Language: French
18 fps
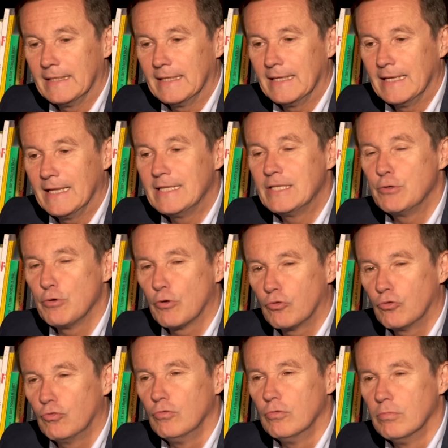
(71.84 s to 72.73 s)
et
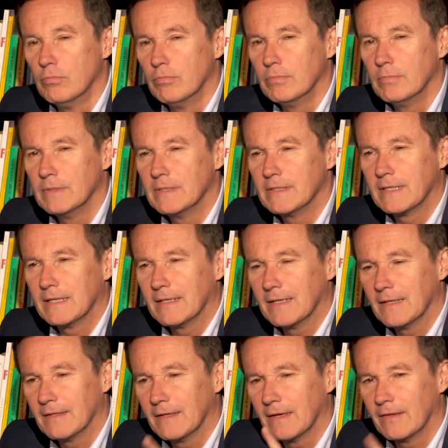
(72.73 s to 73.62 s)
surtout, ce qui est
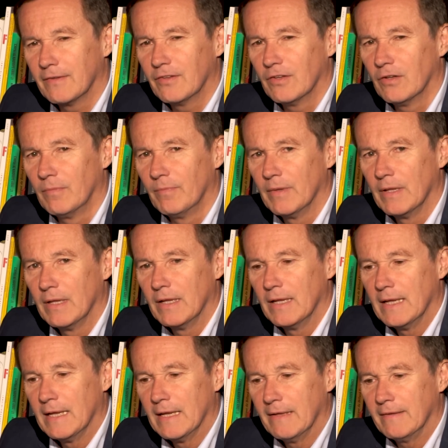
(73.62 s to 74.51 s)
intéressant,
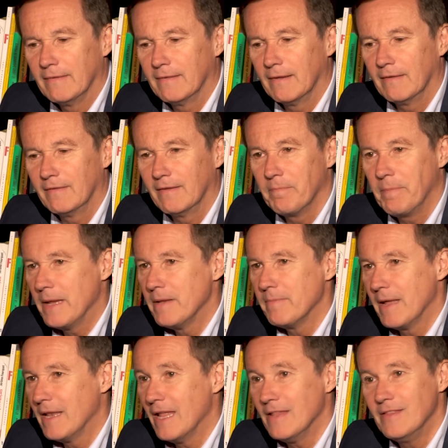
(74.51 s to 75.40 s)
c'est que ce n'est pas une
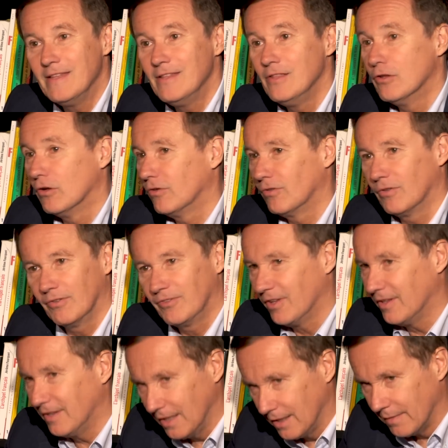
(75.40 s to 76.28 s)
maladie de notre
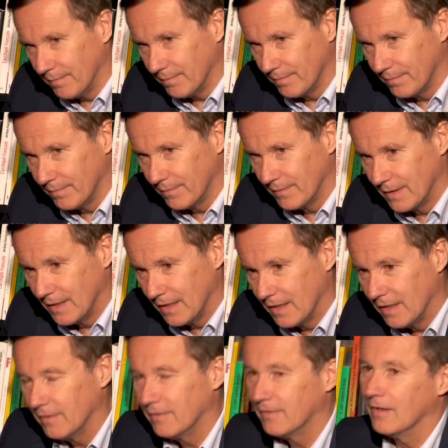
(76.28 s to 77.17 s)
société.
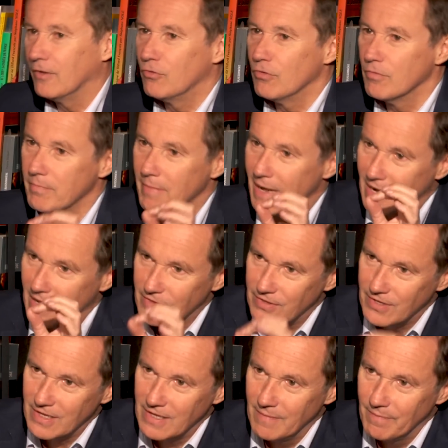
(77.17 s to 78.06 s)
C'est une
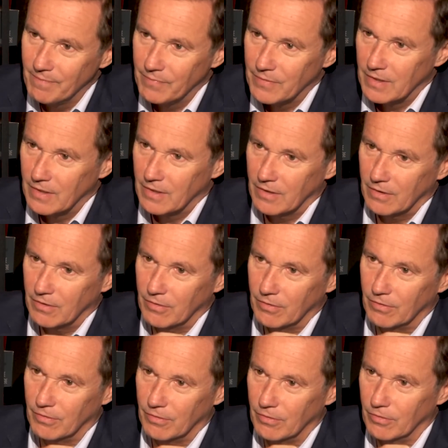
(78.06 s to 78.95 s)
maladie
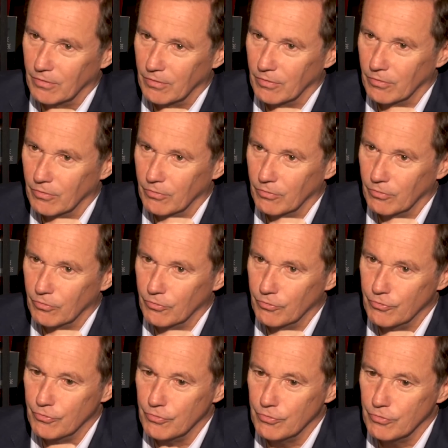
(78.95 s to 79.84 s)
euh,
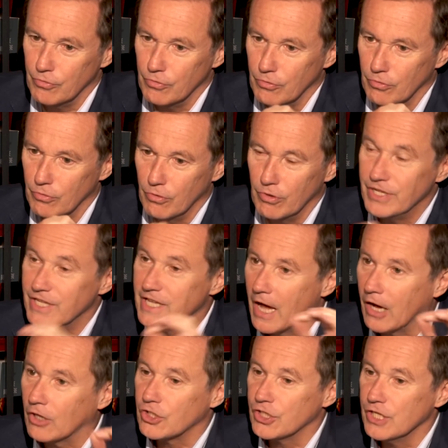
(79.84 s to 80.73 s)
d'une
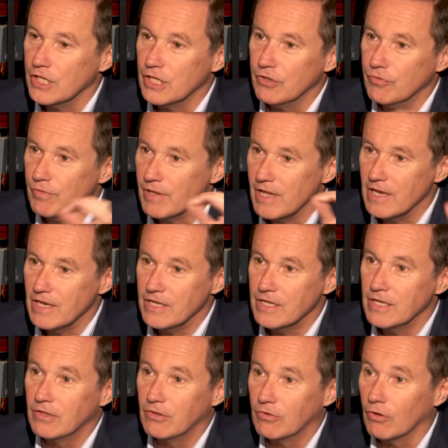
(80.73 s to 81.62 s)
oligarchie, d'une
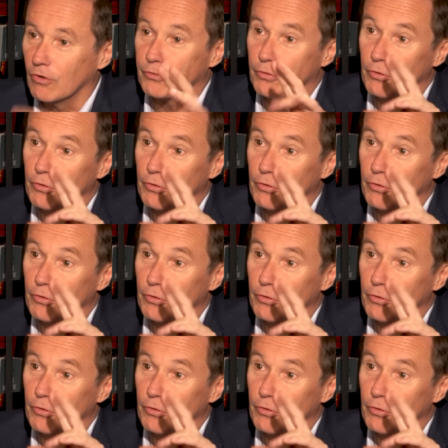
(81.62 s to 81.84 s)
élite, entre